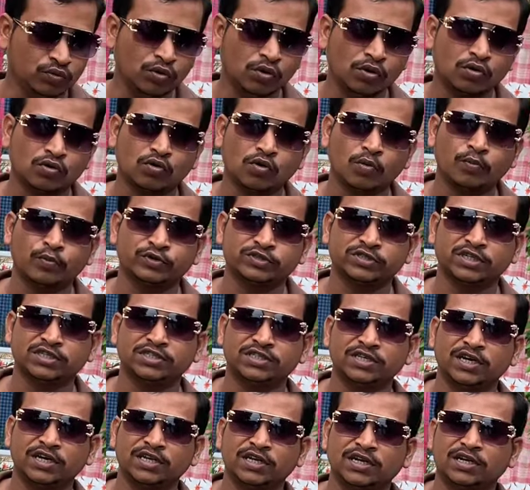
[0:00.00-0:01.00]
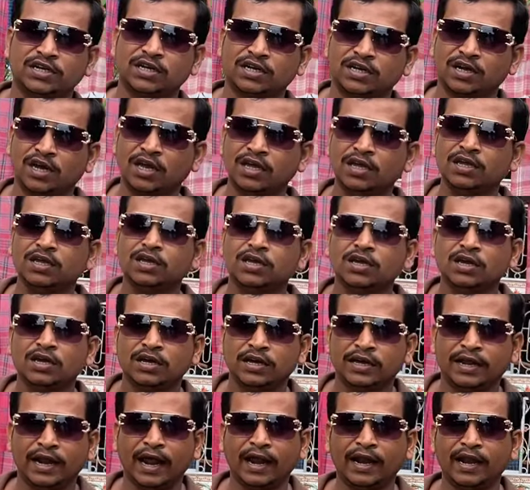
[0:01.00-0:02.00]
দু লক্ষ পঁচাশি হাজার টাকায়
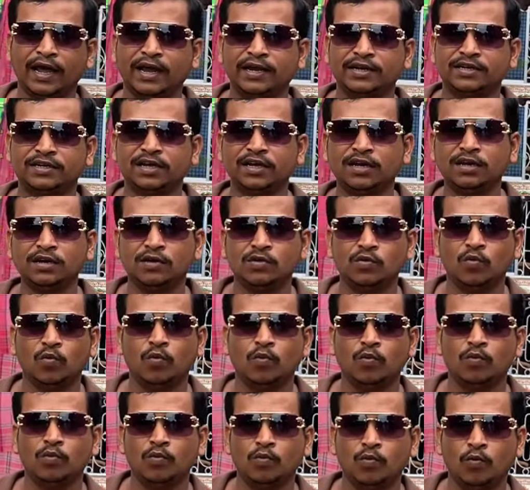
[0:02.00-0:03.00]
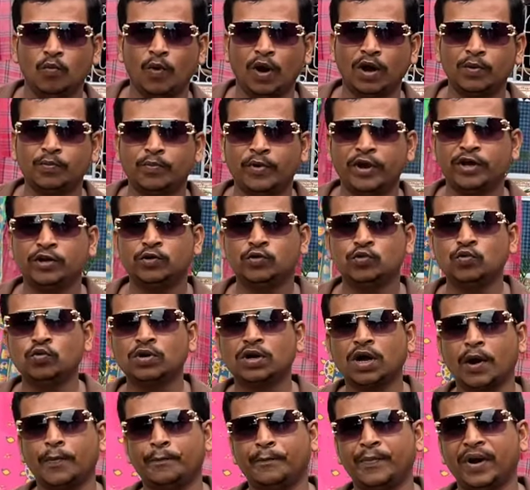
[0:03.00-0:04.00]
গ্র্যান্ড আই টেন ওয়ান পয়েন্ট টু
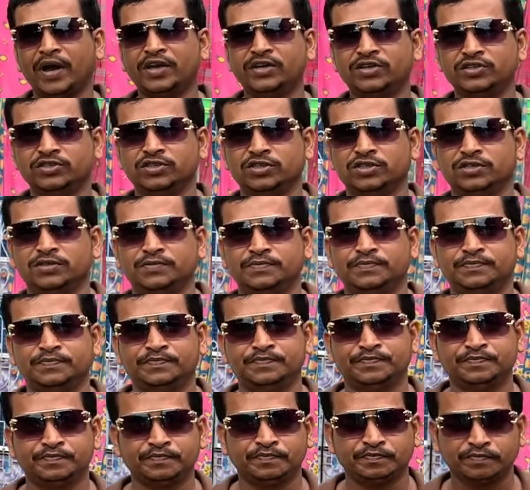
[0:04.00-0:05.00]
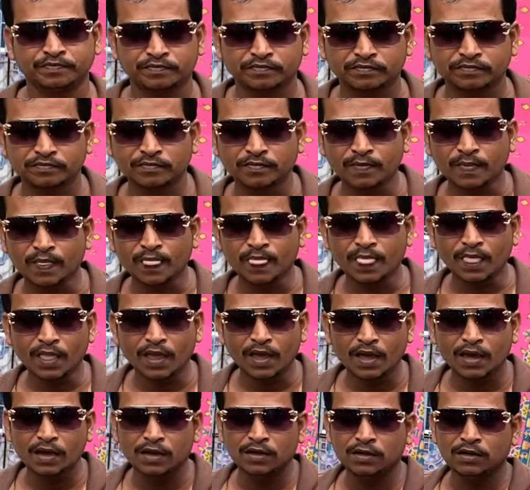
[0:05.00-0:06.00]
কাপ্পা ইঞ্জিন
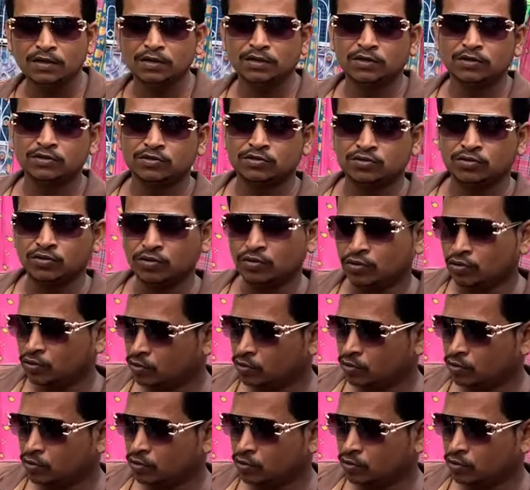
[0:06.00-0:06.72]
আচ্ছা তো